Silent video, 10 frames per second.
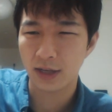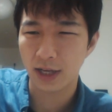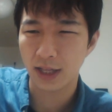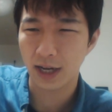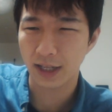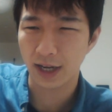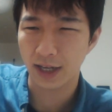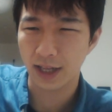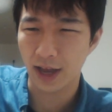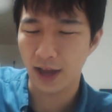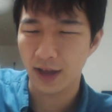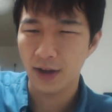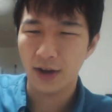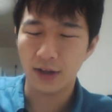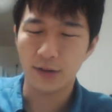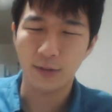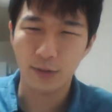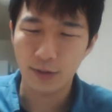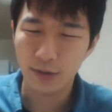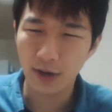くれた方がいてあ
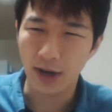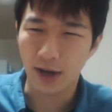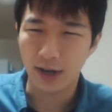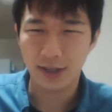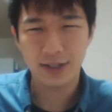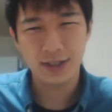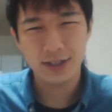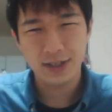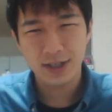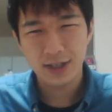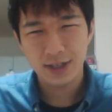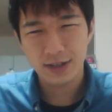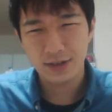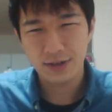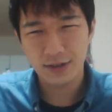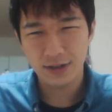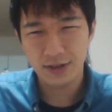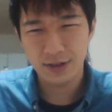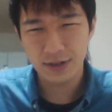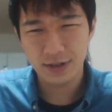のなんか
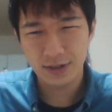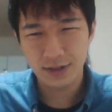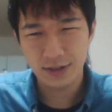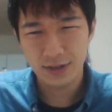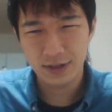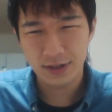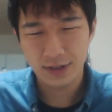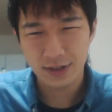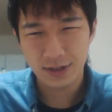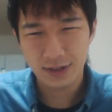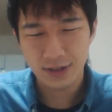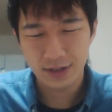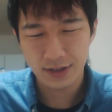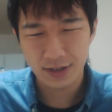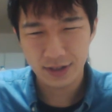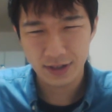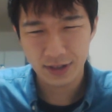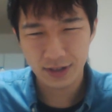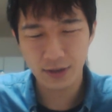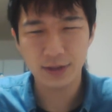うーん
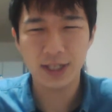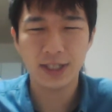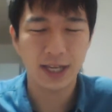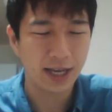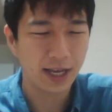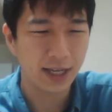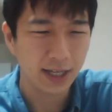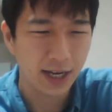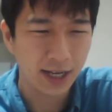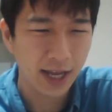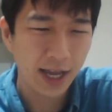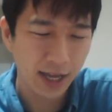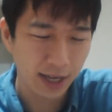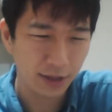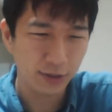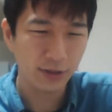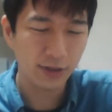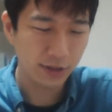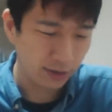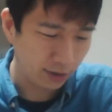日本人じゃない方からね、えーと、その
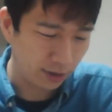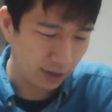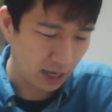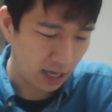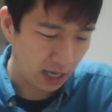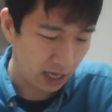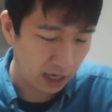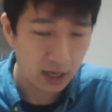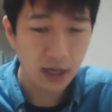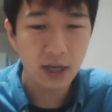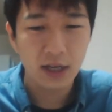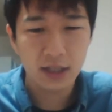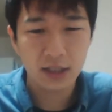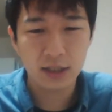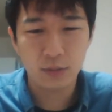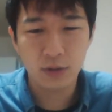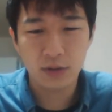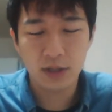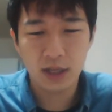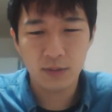人の、えー質
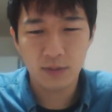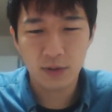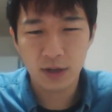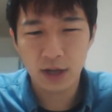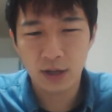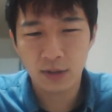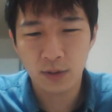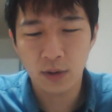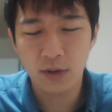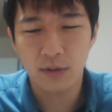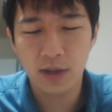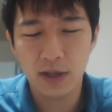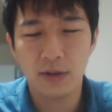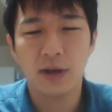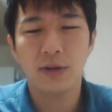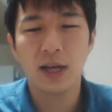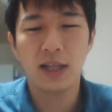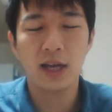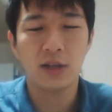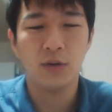問にあの今度ビデオで答え
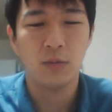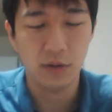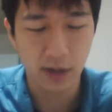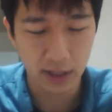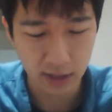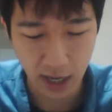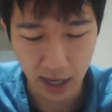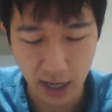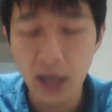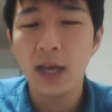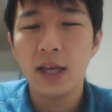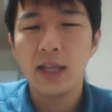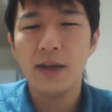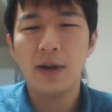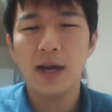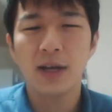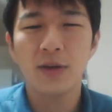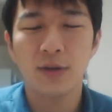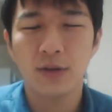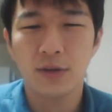たいと思います。はい。で、まあ
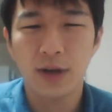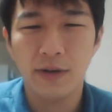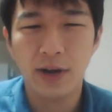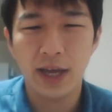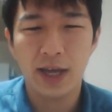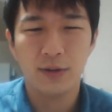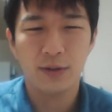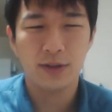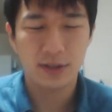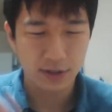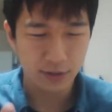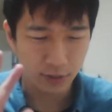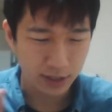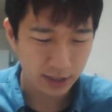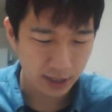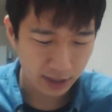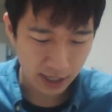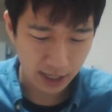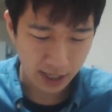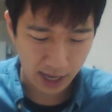今日の動画は英語を全然
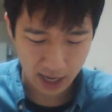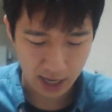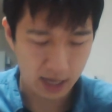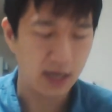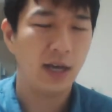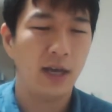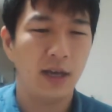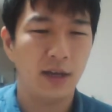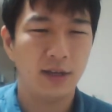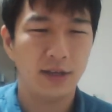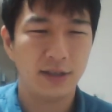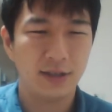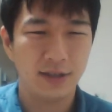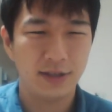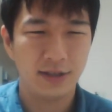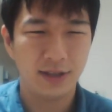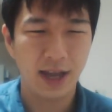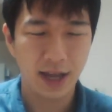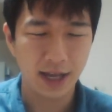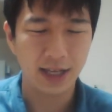使わない、
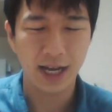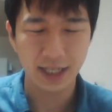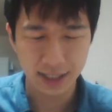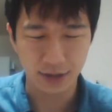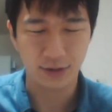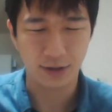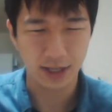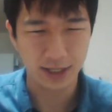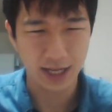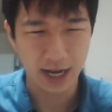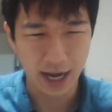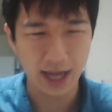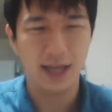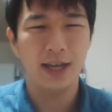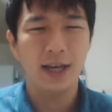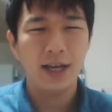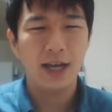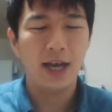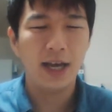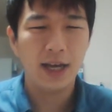えー、英検に関しての動画でした。はい。
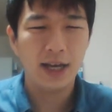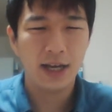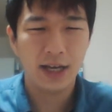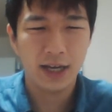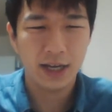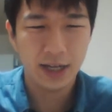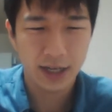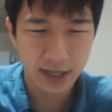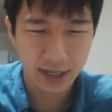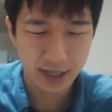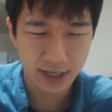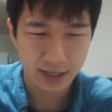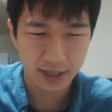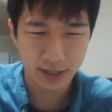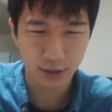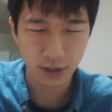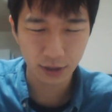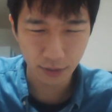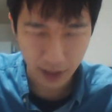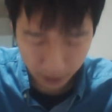えー、ご視聴
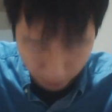どうもありが